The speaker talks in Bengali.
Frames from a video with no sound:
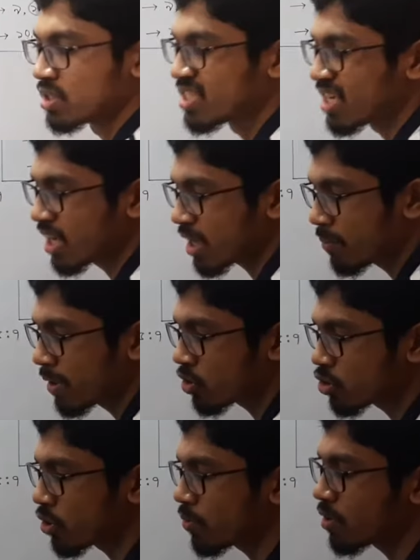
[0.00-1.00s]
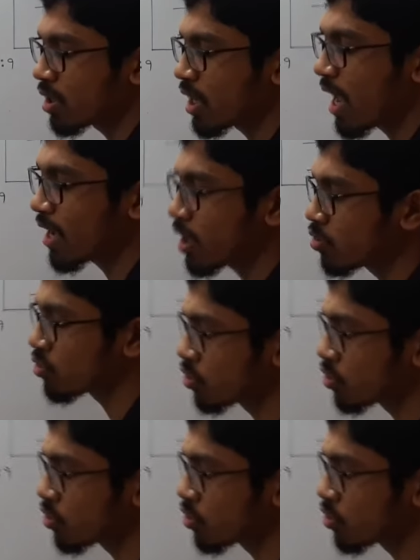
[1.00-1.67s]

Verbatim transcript: যেটাকে বের করতে হবে ওটাকে আগে গুণ